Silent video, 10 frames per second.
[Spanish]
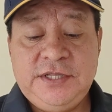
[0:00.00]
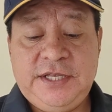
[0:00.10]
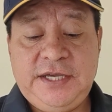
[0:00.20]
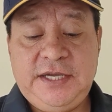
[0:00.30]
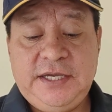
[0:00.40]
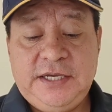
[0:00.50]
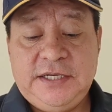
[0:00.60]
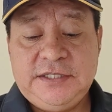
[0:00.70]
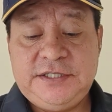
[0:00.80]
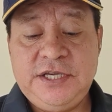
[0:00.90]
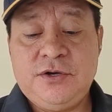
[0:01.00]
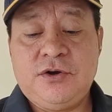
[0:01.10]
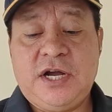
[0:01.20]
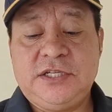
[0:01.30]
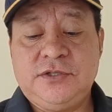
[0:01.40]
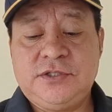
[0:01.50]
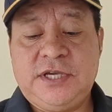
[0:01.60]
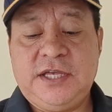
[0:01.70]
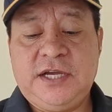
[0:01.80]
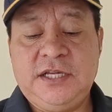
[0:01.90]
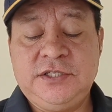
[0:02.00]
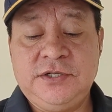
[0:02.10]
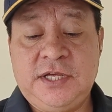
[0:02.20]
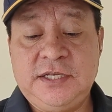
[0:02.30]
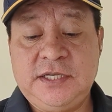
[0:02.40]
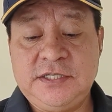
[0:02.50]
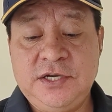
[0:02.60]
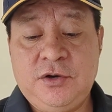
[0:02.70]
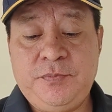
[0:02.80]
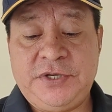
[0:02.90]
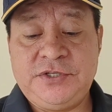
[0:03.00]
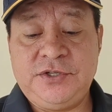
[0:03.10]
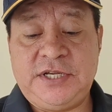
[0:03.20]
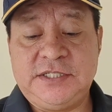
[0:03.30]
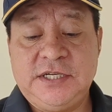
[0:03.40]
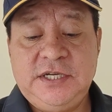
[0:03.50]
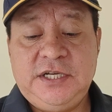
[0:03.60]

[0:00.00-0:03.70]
de cinco casos que dejan lesionadas a cinco personas.